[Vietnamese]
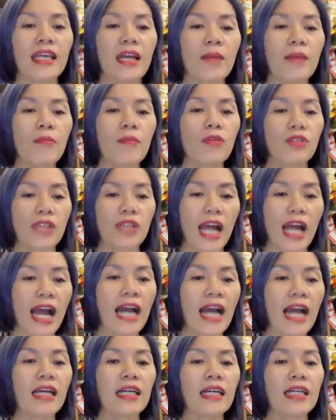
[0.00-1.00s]
buổi
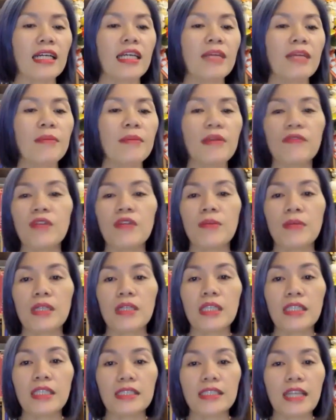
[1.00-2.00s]
sáng khi mình vừa mới
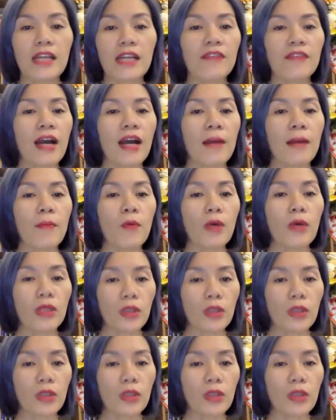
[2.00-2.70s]
thức dậy và buổi